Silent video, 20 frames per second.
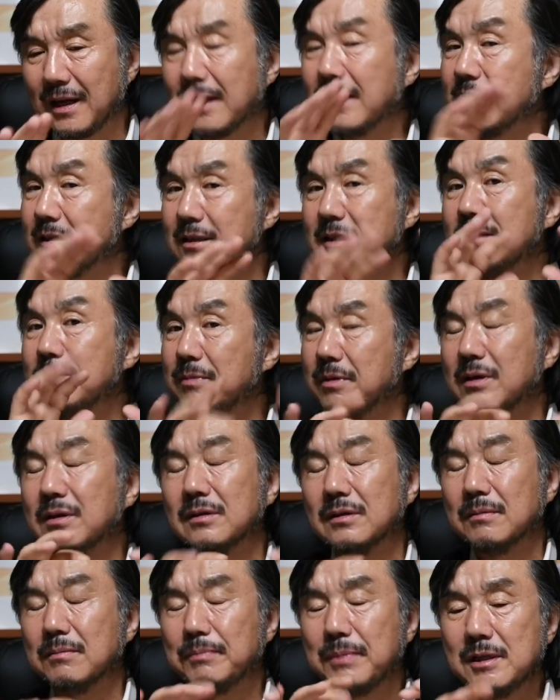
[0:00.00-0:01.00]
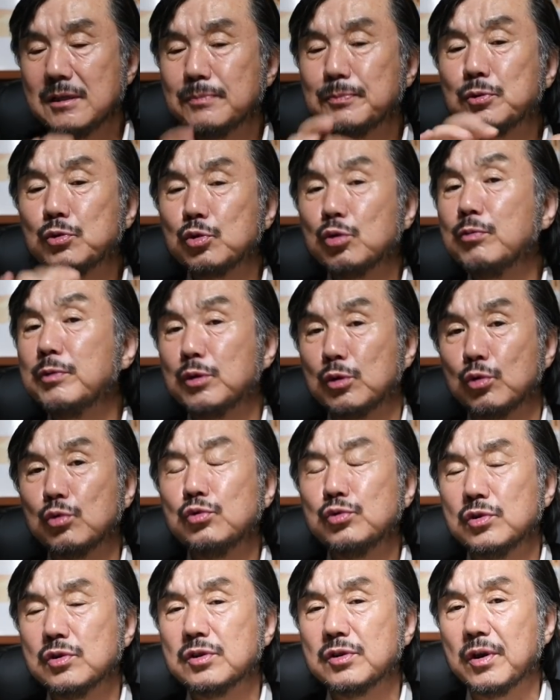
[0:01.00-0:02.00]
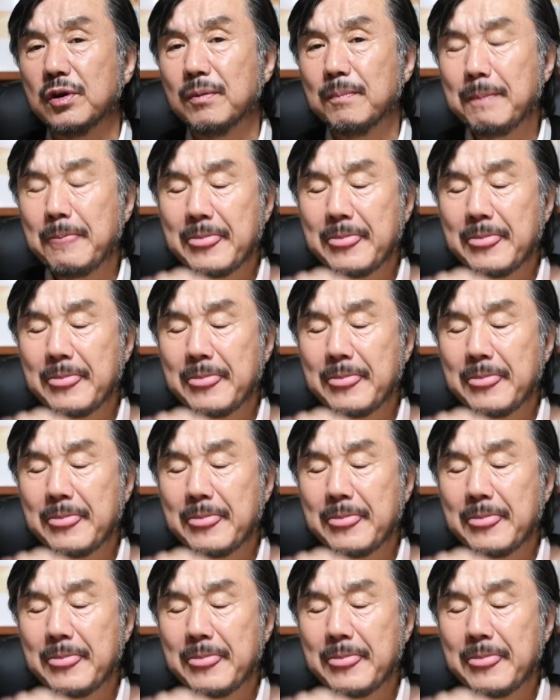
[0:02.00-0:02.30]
이렇게 치시면 페이스북 그룹에 들어올 수 있어요.